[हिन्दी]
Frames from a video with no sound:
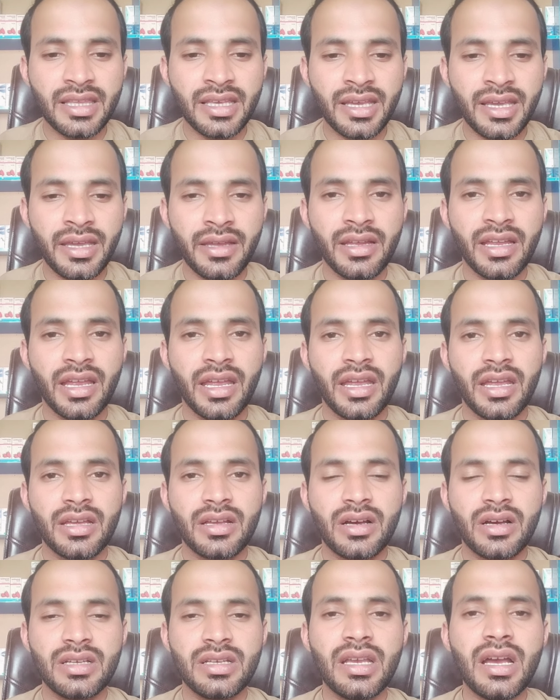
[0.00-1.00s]

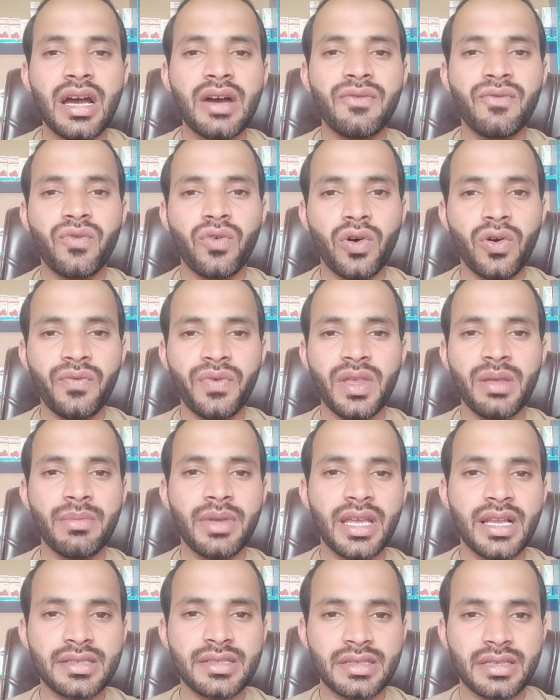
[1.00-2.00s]
हैं या वो
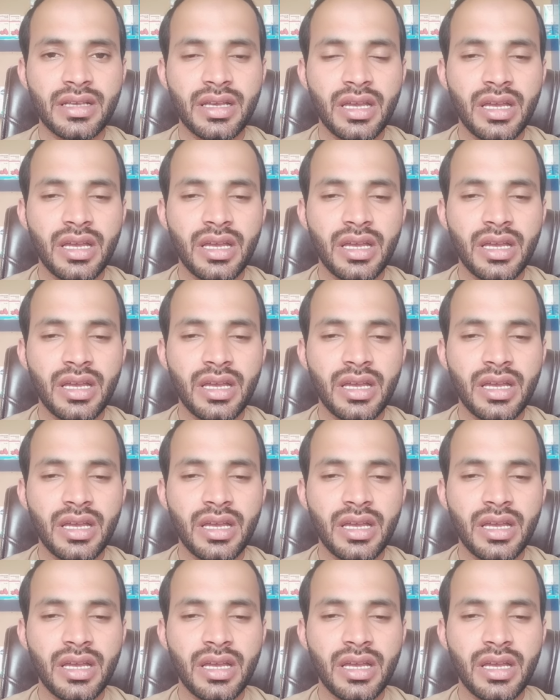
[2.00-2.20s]
फीमेल्स